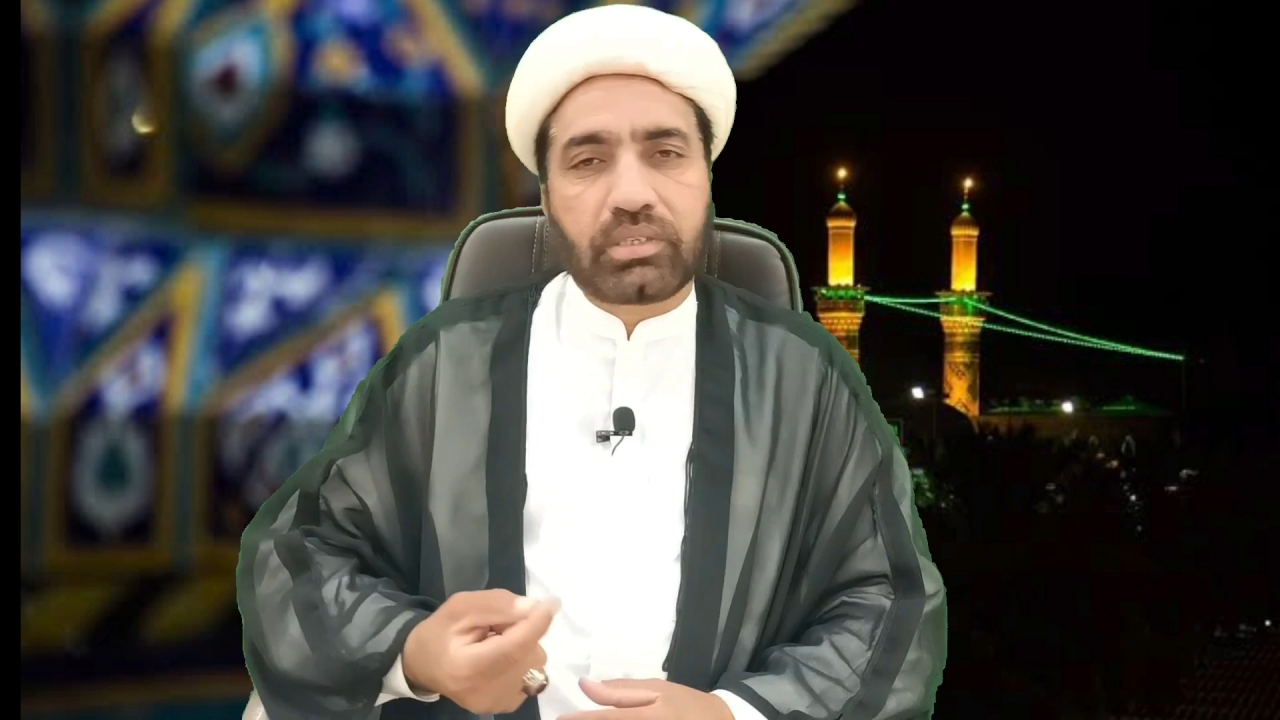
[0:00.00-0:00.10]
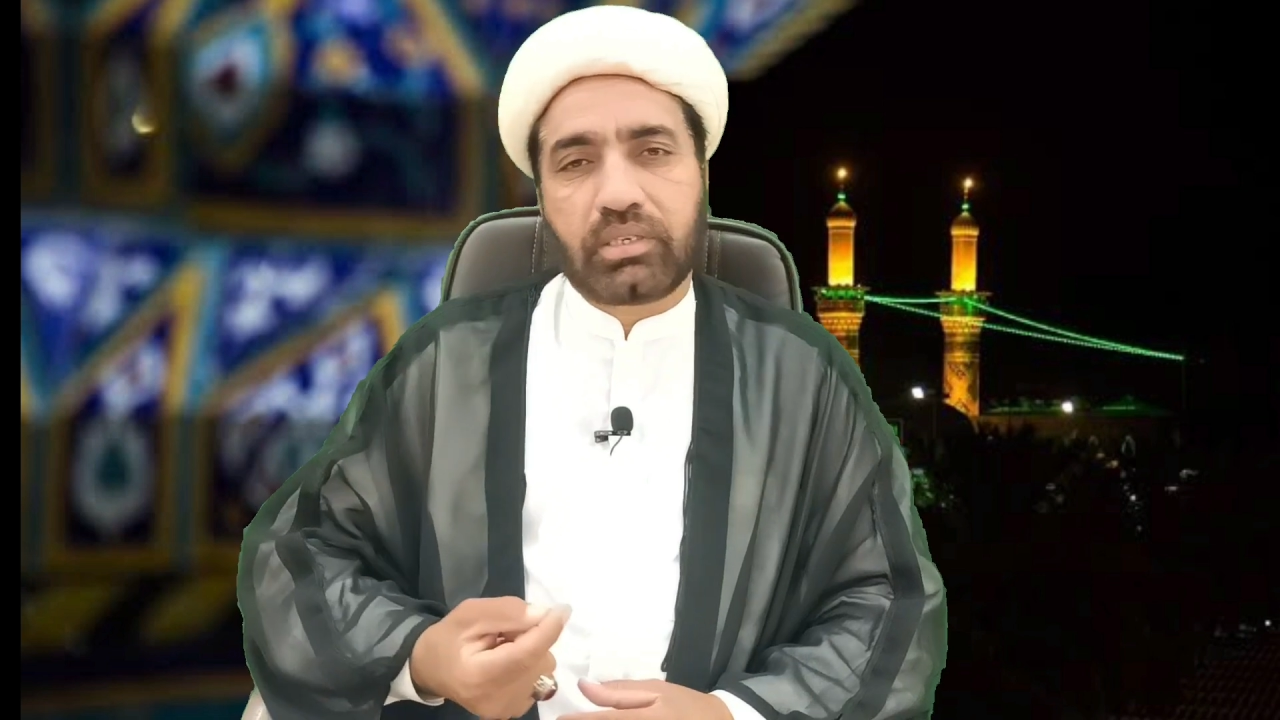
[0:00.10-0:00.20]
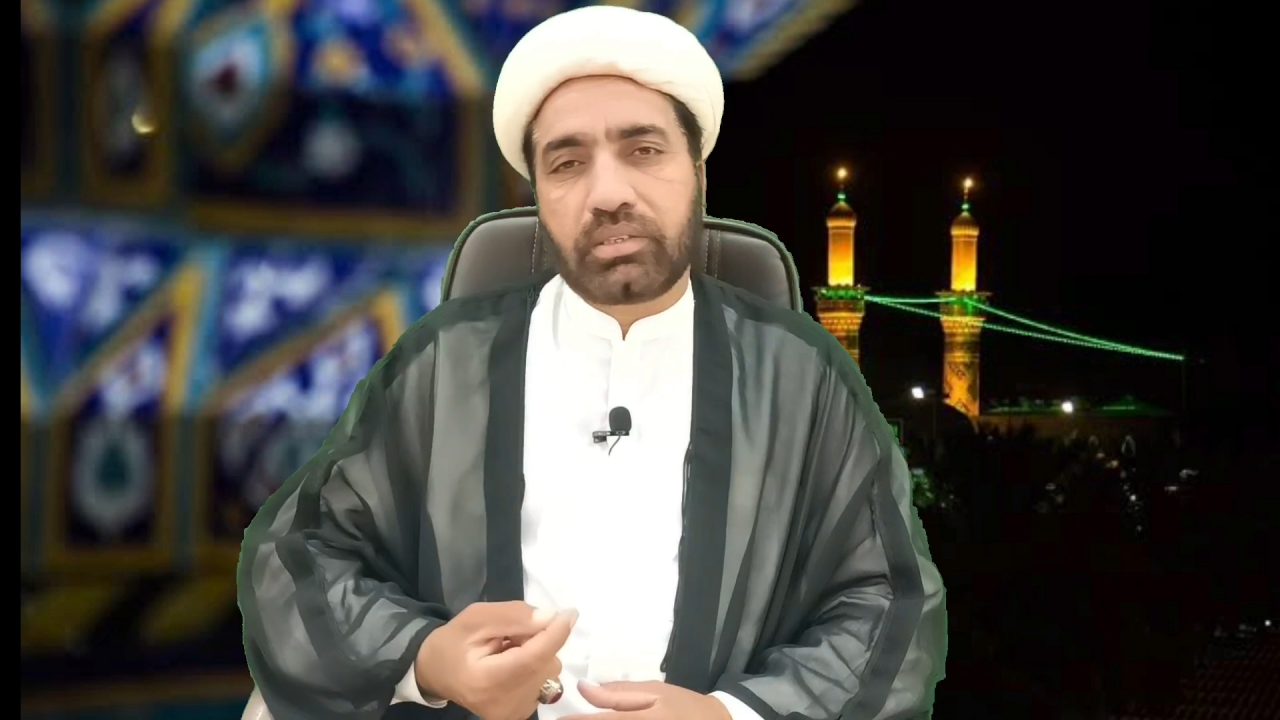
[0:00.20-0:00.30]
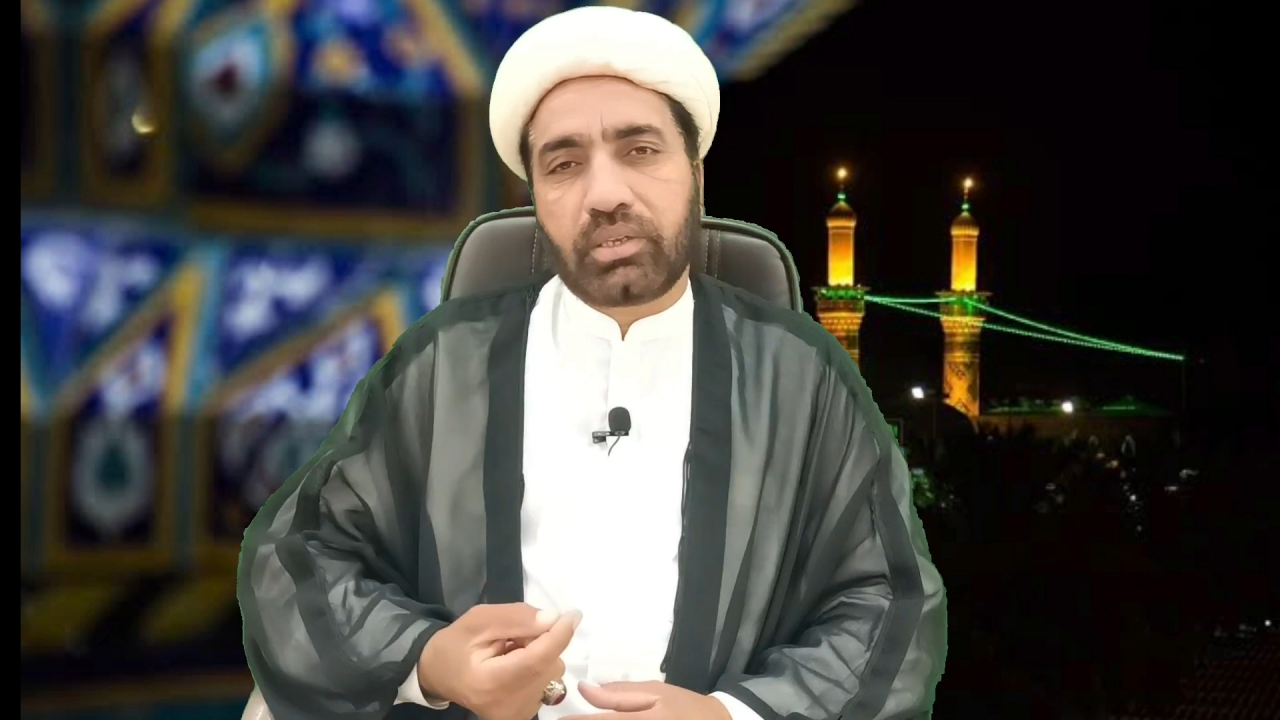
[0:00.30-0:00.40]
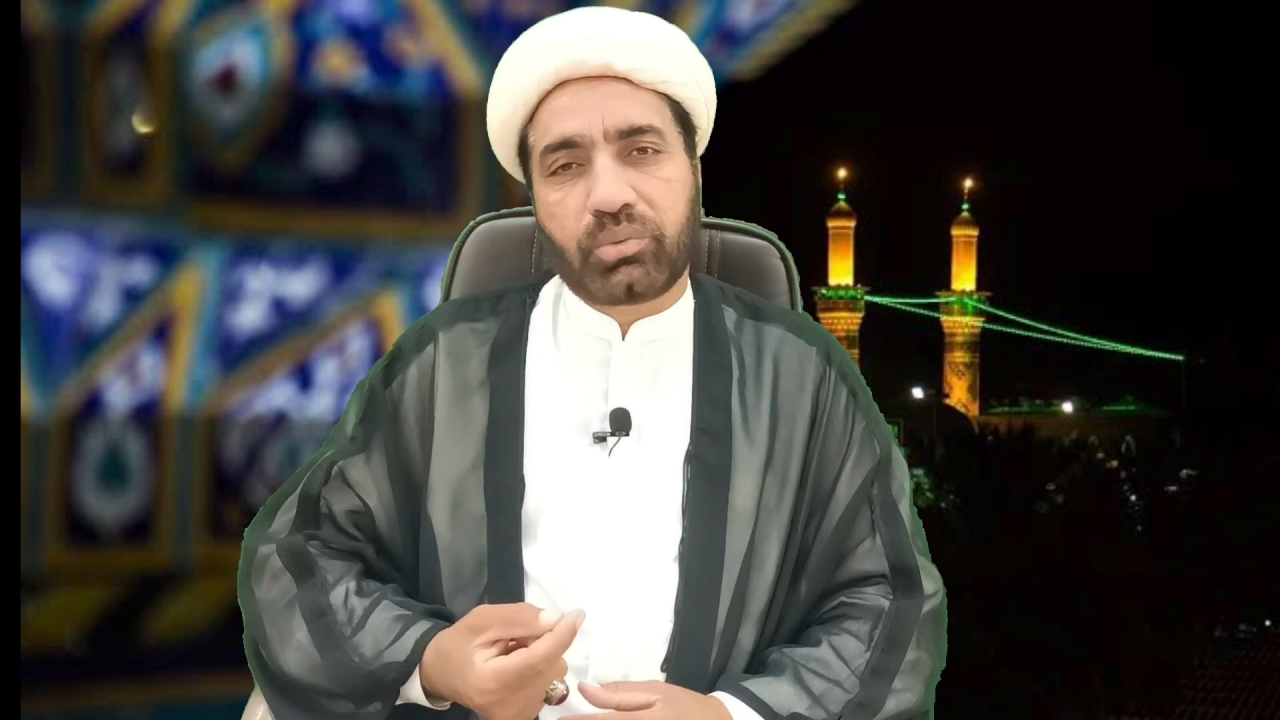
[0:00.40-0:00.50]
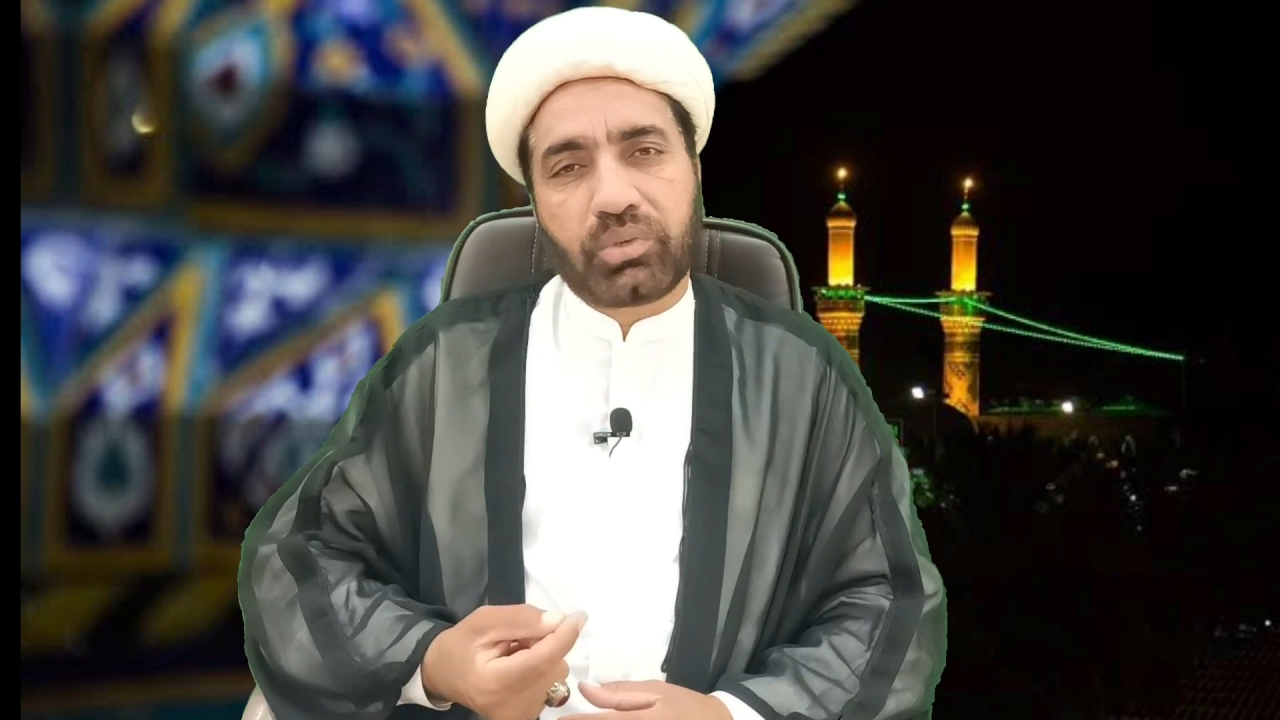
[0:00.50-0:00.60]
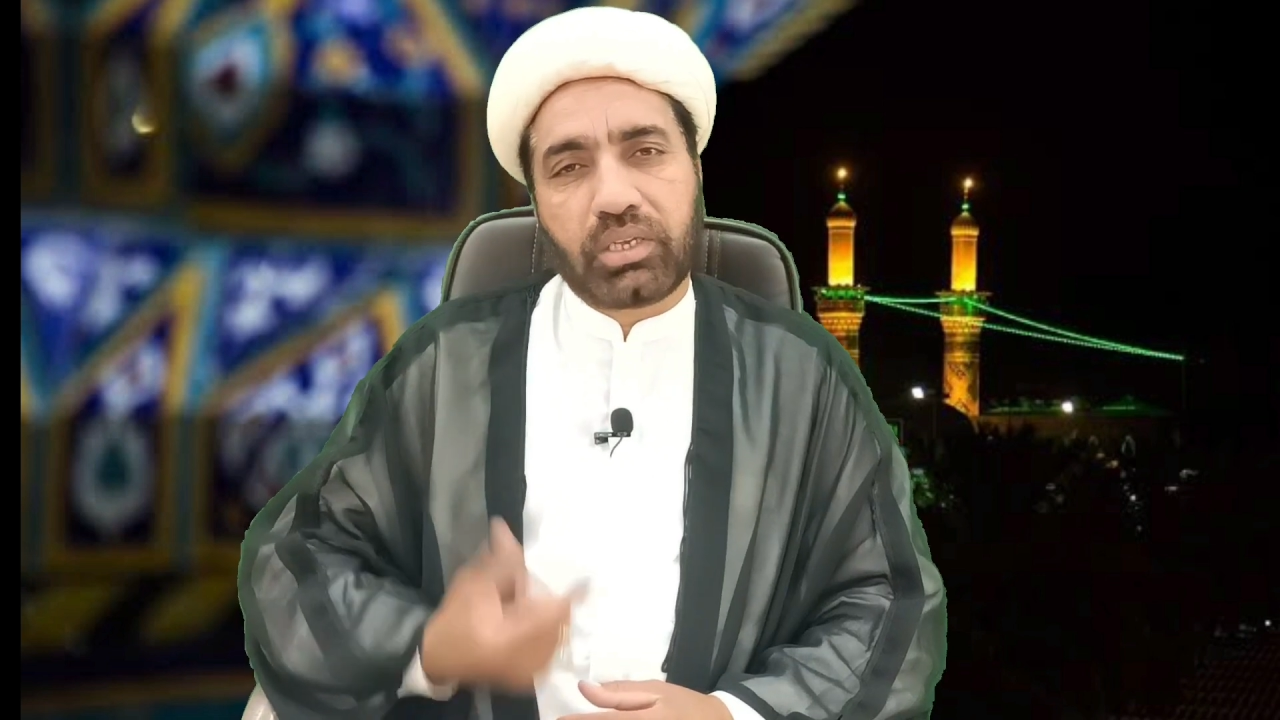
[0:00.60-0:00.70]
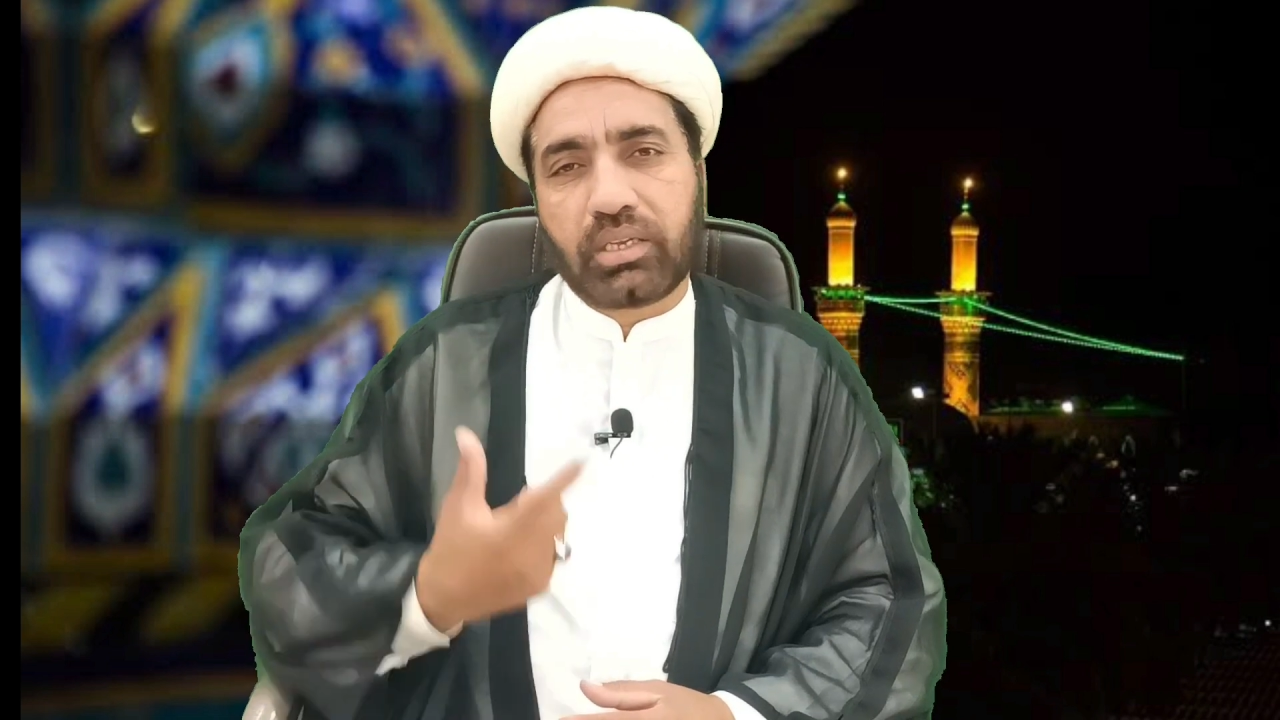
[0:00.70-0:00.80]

चले जाएं तो